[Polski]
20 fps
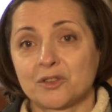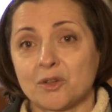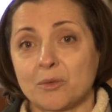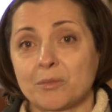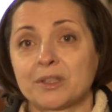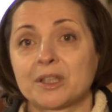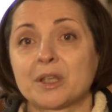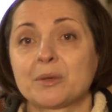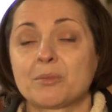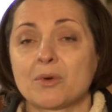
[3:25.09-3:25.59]

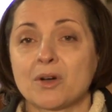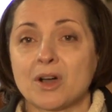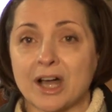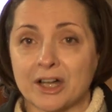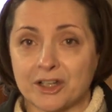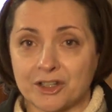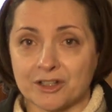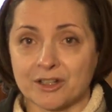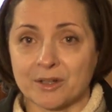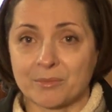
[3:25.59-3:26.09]
domy
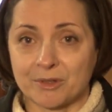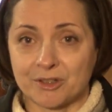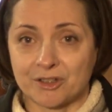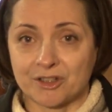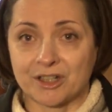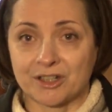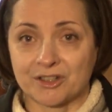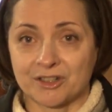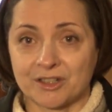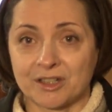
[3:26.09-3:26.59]
najbogatszych
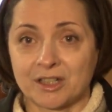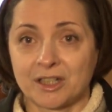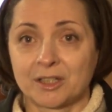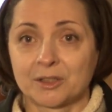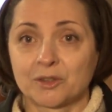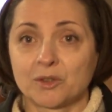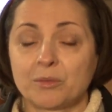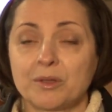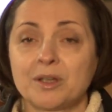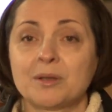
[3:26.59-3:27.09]
maziarzy.
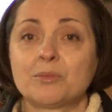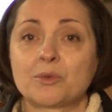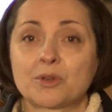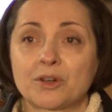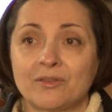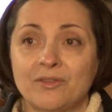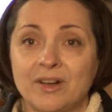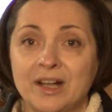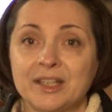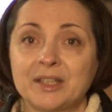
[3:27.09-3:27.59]
To były
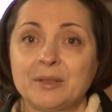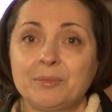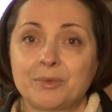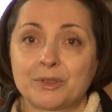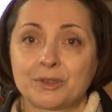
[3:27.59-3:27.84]
murowane